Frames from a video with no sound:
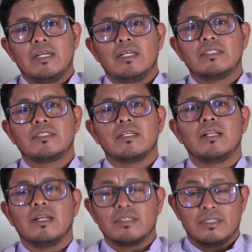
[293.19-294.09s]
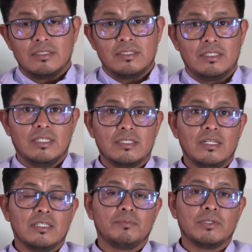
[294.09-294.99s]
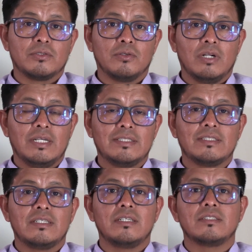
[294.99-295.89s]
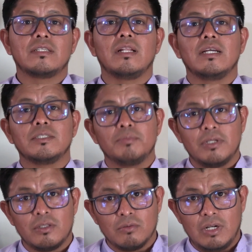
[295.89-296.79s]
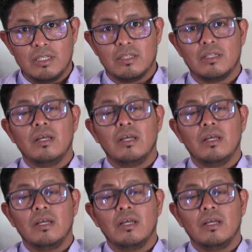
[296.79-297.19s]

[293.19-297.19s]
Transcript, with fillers: es la sencillez de las personas, es la espiritualidad